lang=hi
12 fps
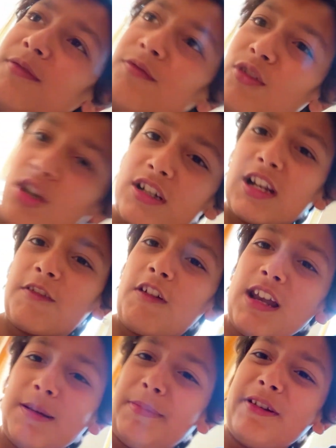वाटर
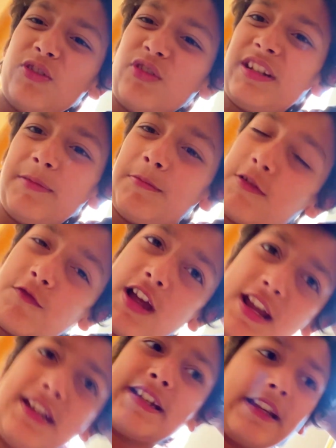वाले बलून नहीं
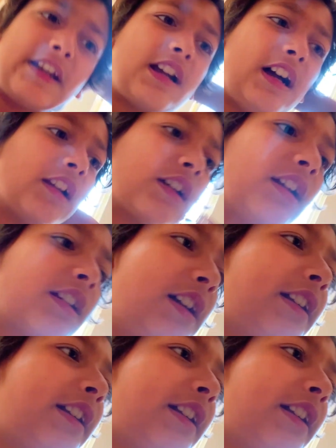मंगवाए लेकिन कल कल का